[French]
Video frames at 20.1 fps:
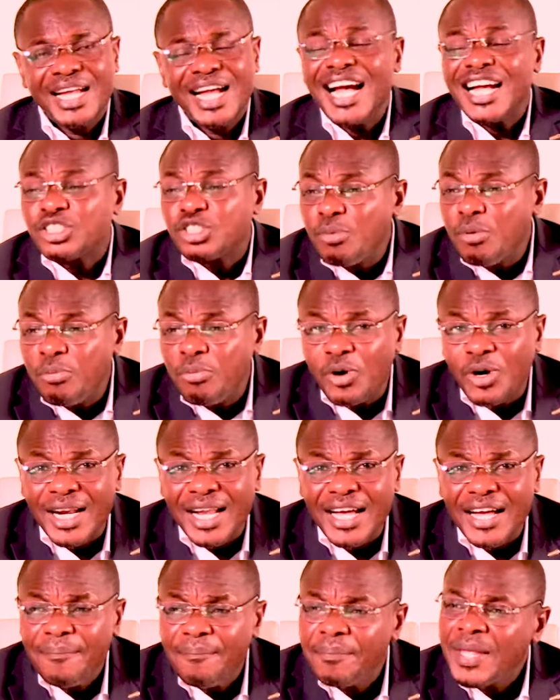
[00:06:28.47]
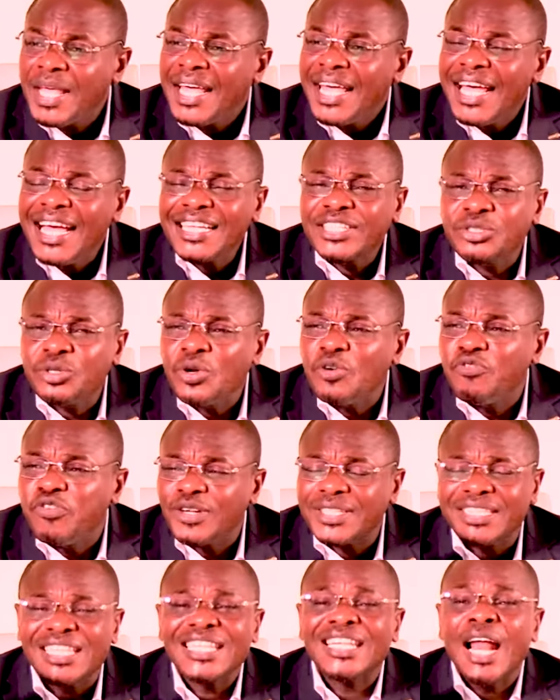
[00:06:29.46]
à ce moment-là, est-ce que
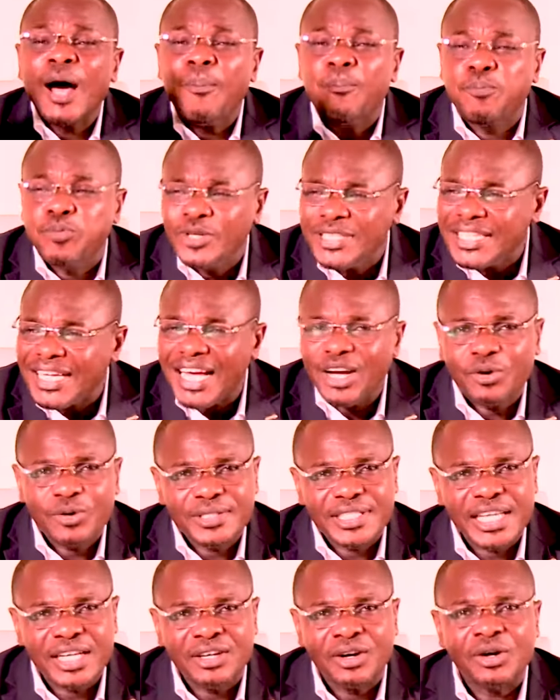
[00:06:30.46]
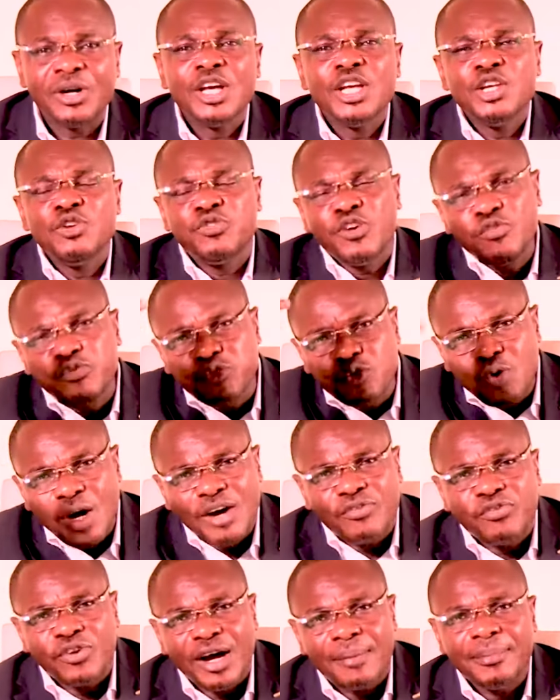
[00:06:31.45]
votre sera conséquent Ils vont
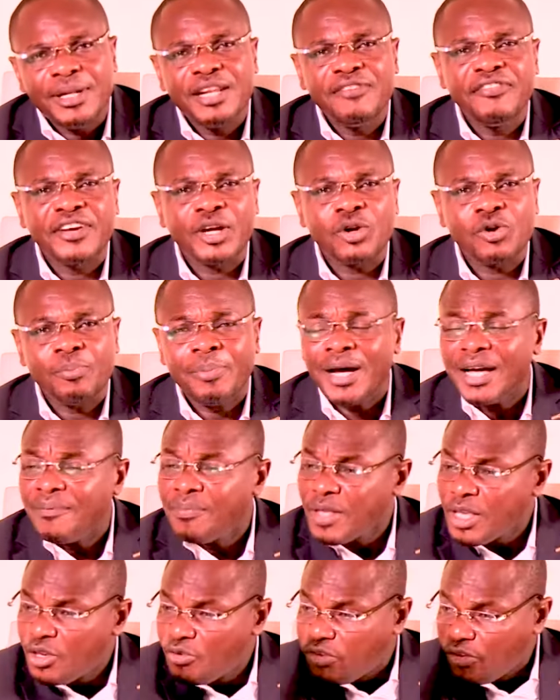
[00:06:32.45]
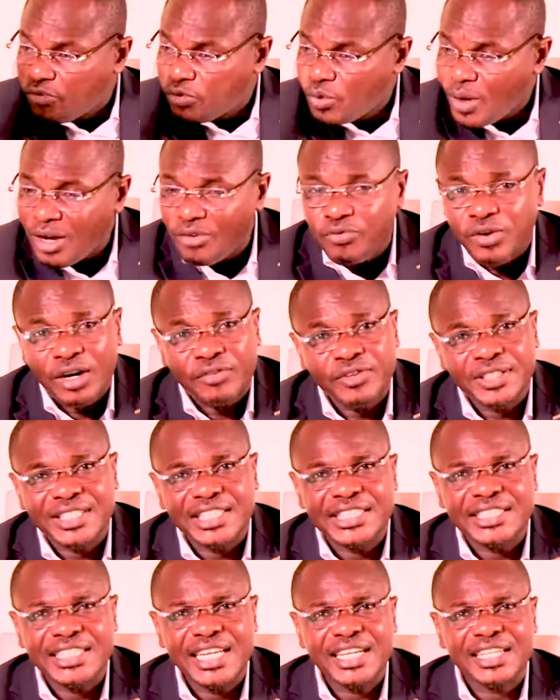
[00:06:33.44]
vouloir vous ramener vers le bas, ils vont vouloir voir
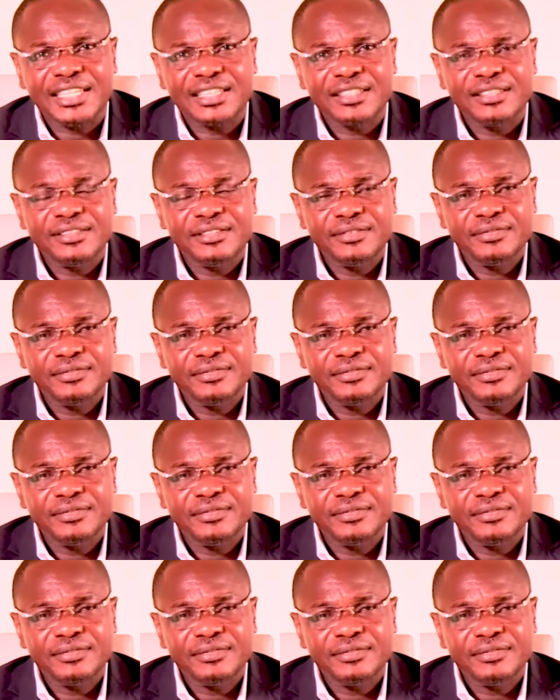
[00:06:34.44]
votre échec.